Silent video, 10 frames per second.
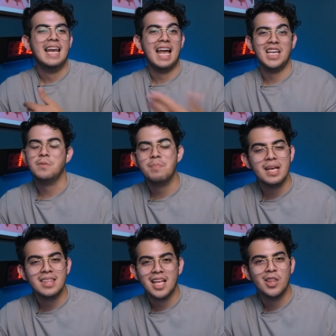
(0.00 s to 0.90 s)
la S
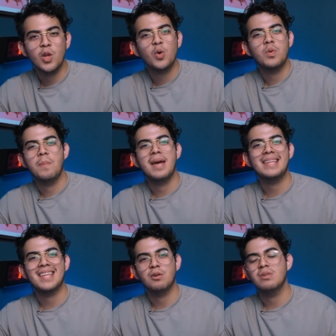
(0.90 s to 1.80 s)
Pen del Note
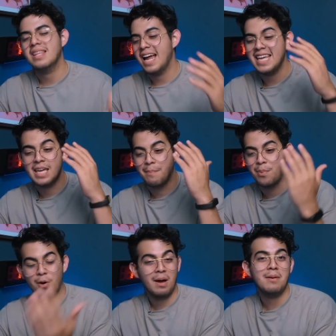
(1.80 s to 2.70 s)
20 Ultra y y
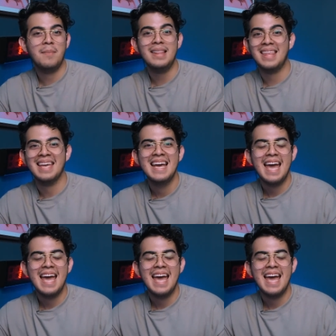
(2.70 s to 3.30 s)
probablemente